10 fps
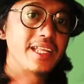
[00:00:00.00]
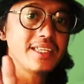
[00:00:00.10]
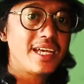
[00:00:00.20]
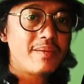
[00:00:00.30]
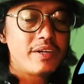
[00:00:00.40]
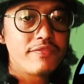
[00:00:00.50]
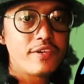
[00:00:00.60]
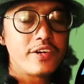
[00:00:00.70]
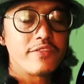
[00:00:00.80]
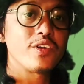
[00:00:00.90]
at number
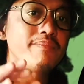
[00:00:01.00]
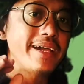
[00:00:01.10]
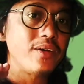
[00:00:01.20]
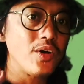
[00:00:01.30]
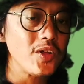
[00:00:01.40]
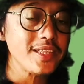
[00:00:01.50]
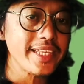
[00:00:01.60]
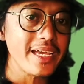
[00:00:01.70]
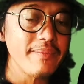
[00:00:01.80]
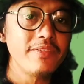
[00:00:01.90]
4, from my
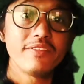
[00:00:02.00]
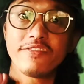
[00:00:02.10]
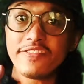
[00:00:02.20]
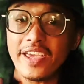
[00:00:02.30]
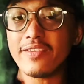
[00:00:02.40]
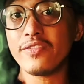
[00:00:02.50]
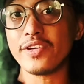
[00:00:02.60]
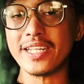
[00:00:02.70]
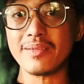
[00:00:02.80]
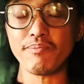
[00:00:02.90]
all-time
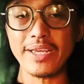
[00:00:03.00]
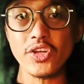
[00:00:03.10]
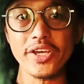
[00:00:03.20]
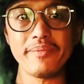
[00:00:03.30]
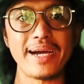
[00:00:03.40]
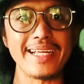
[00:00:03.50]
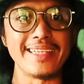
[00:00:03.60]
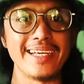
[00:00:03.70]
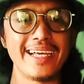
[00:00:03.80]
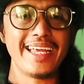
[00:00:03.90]
favorite Pinoy
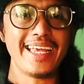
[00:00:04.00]
band,